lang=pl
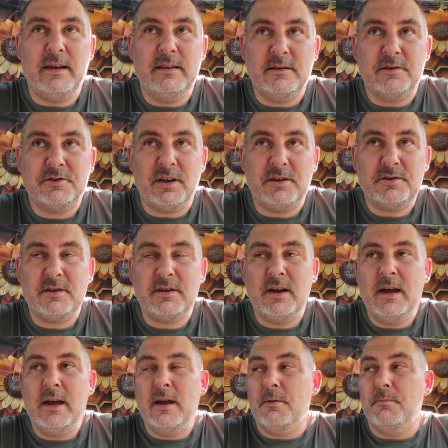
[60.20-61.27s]
innych rzeczy,
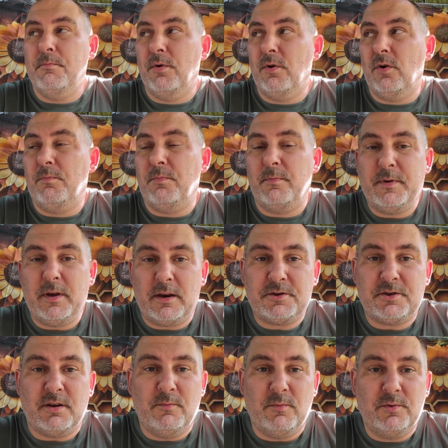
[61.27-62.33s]
bo po
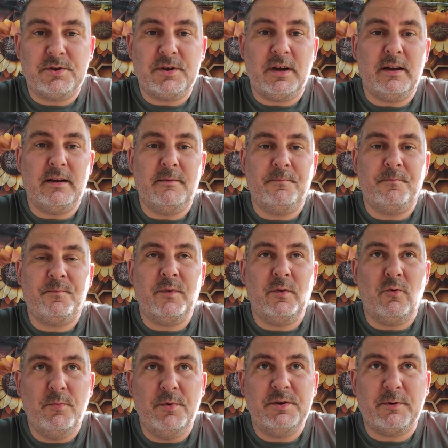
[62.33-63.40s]
pierwsze, muszę mm,
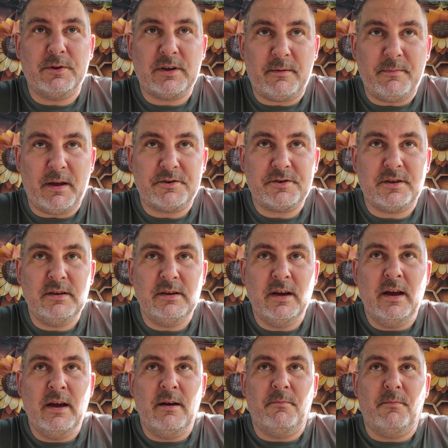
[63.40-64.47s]
umyć podkarmiaczki,
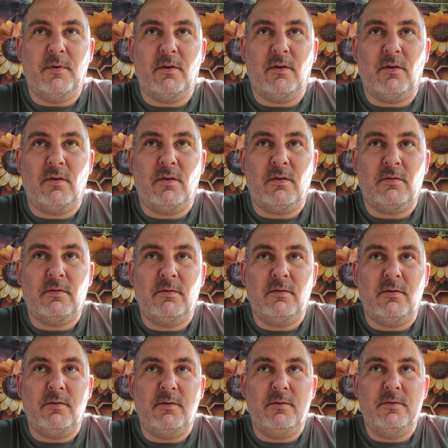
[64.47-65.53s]
bo
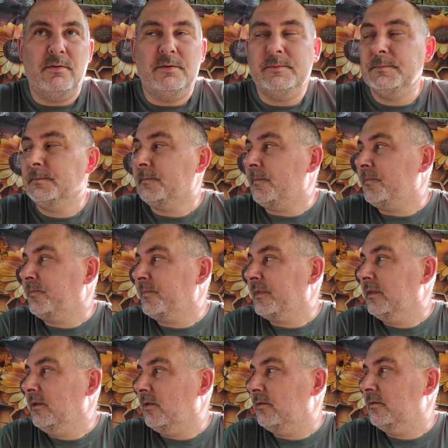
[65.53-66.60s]
y,
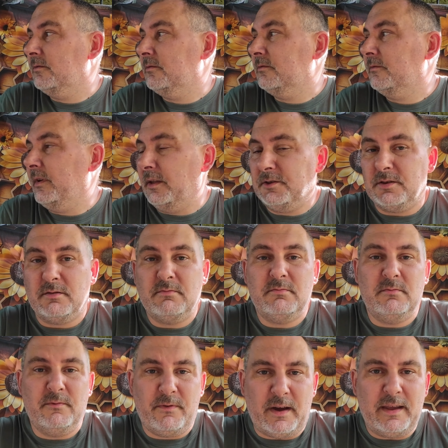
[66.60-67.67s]
no, wiecie,
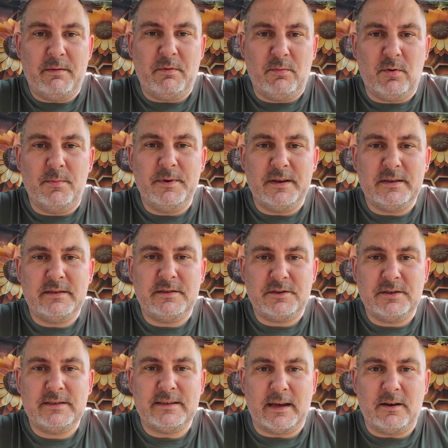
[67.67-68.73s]
fajnie by byłoby jeść z
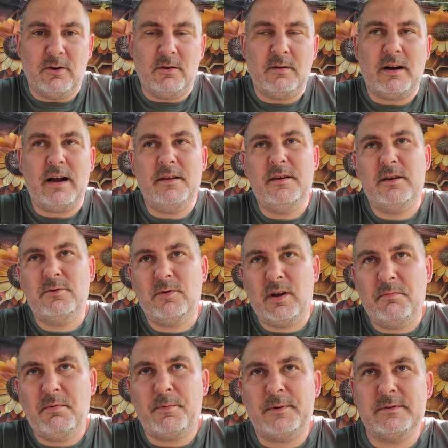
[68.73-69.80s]
czystego, a
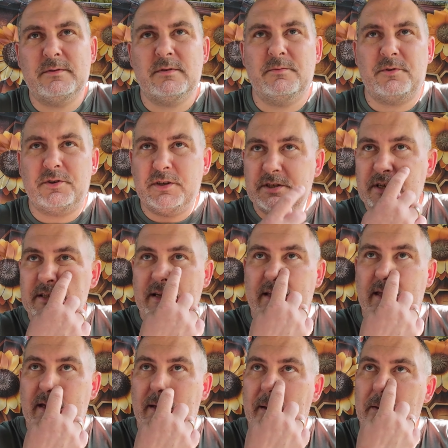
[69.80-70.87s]
niektóre po prostu są troszeczkę
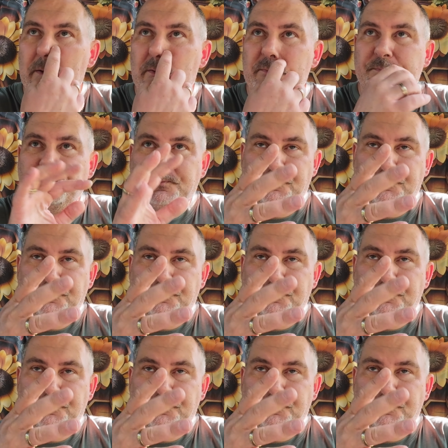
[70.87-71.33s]
takie, no,